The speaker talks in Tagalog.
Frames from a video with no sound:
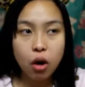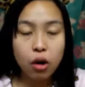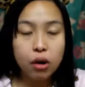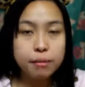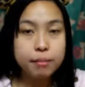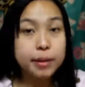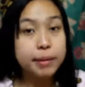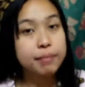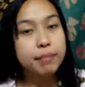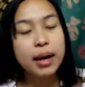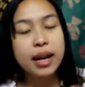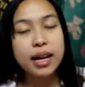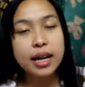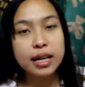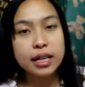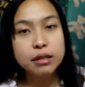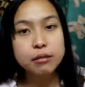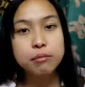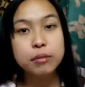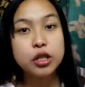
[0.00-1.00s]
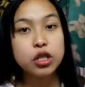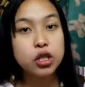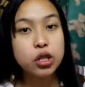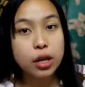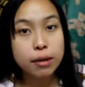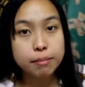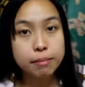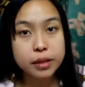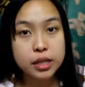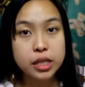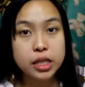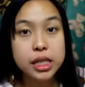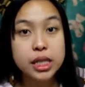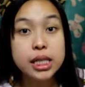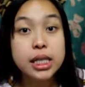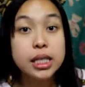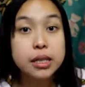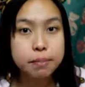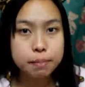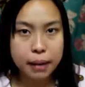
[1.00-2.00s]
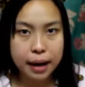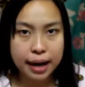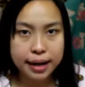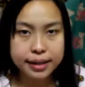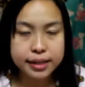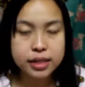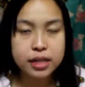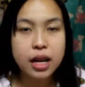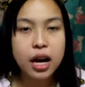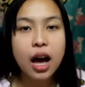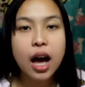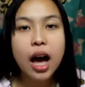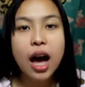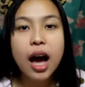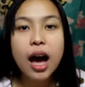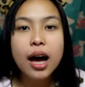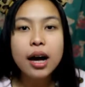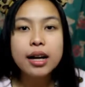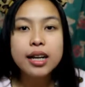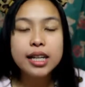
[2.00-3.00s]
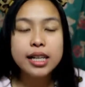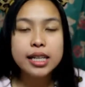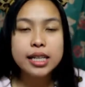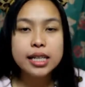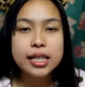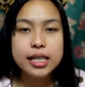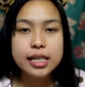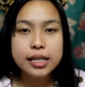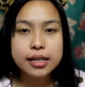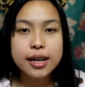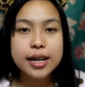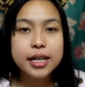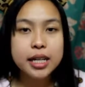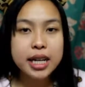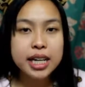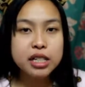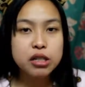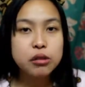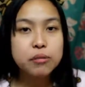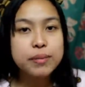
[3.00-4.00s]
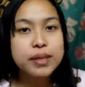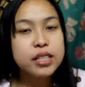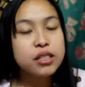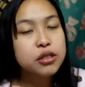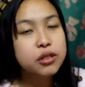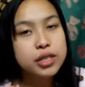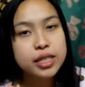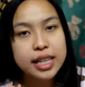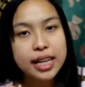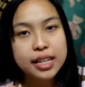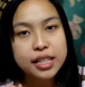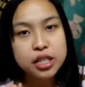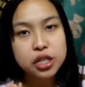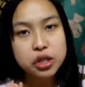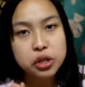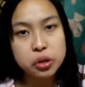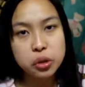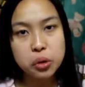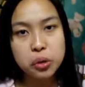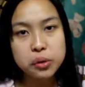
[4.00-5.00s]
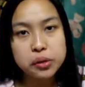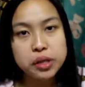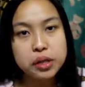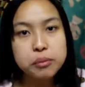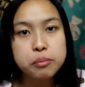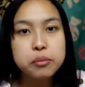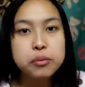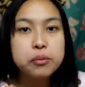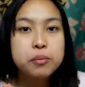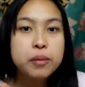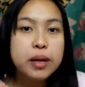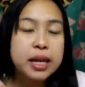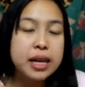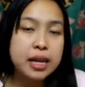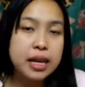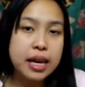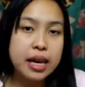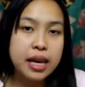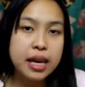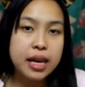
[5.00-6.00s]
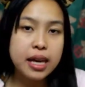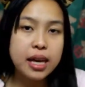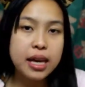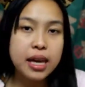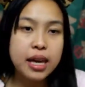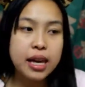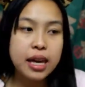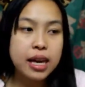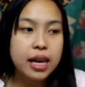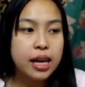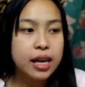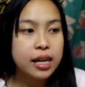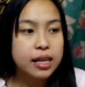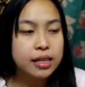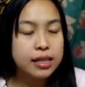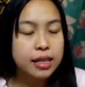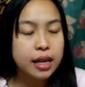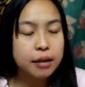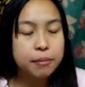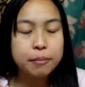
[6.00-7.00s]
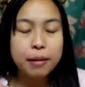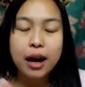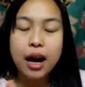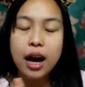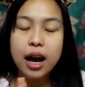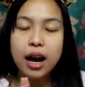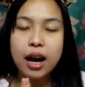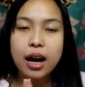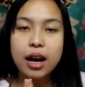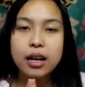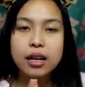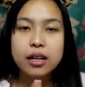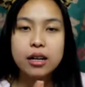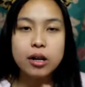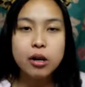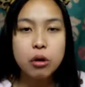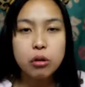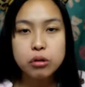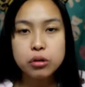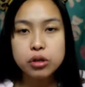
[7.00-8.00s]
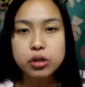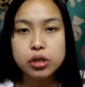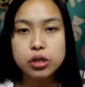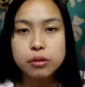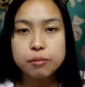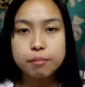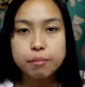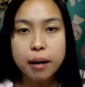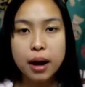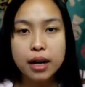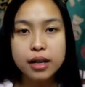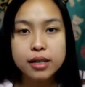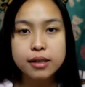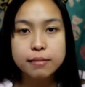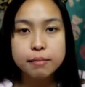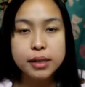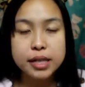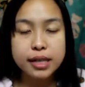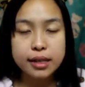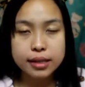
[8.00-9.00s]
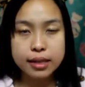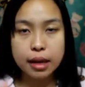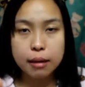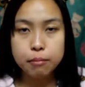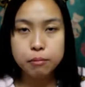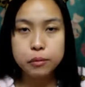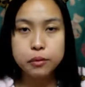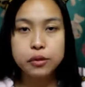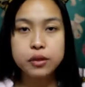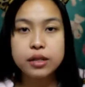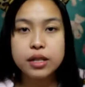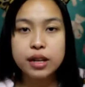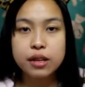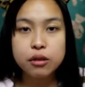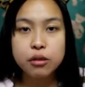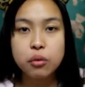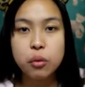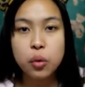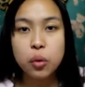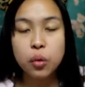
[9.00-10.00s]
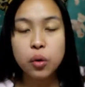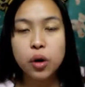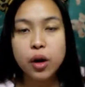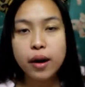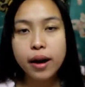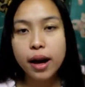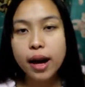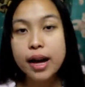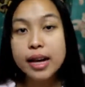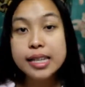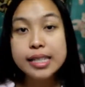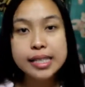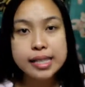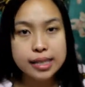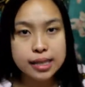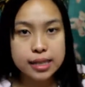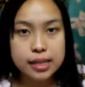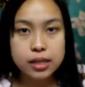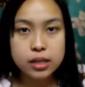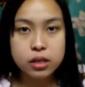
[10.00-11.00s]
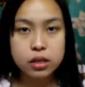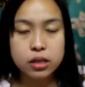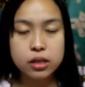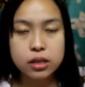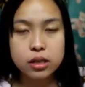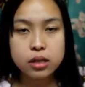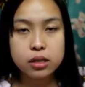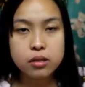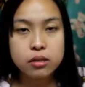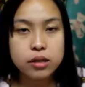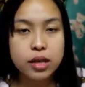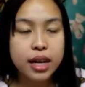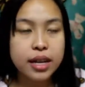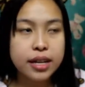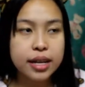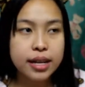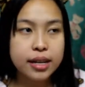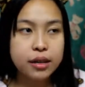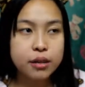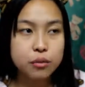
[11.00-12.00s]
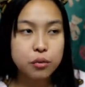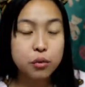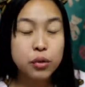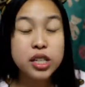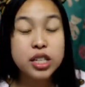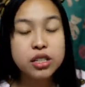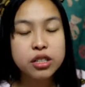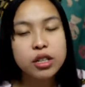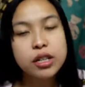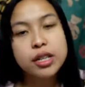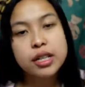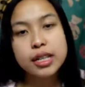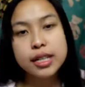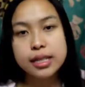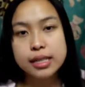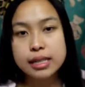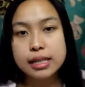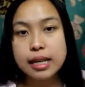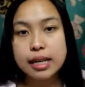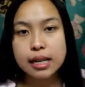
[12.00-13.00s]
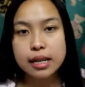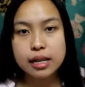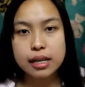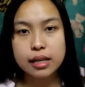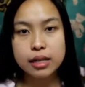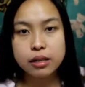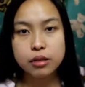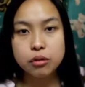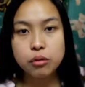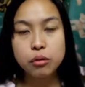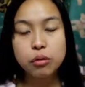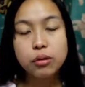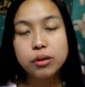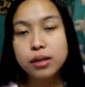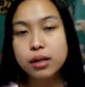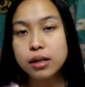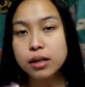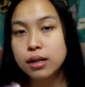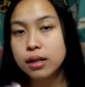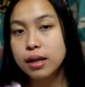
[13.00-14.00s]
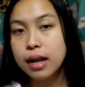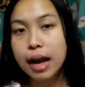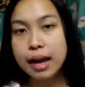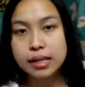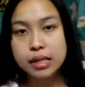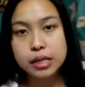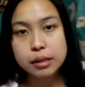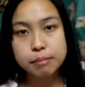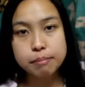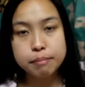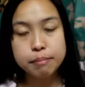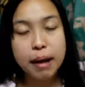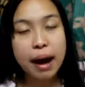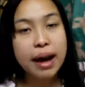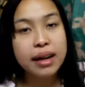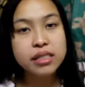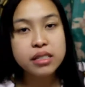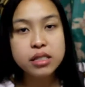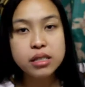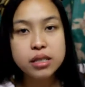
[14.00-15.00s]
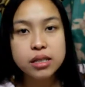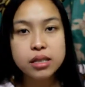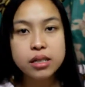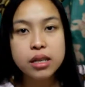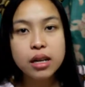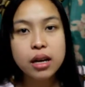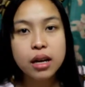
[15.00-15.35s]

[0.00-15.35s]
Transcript: or may bala kayo mag-shopping sa Japan, ire-recommend ko sa inyo na bumili ng mga clothes pag matatapos na yung season. Kunwari, winter kasi nung last month.